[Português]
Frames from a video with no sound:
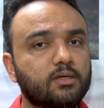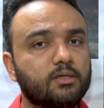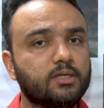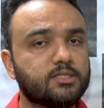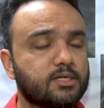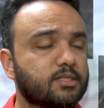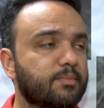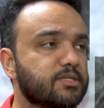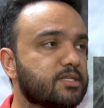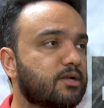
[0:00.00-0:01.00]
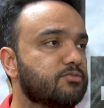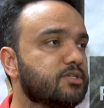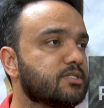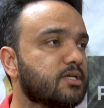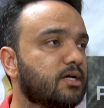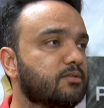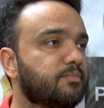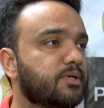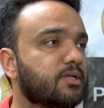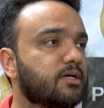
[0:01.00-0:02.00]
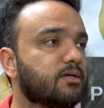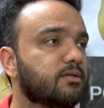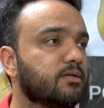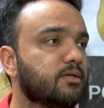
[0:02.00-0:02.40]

e isso certamente será utilizado pela,